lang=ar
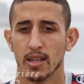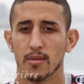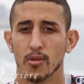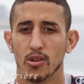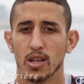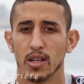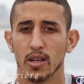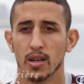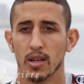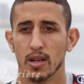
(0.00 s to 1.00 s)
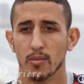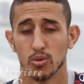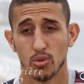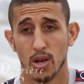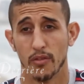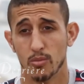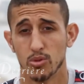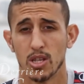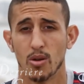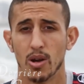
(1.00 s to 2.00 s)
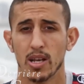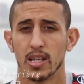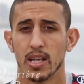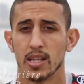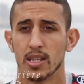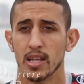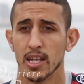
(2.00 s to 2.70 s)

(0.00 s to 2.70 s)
كما نقول لك بطوله في المستوى اللي كانت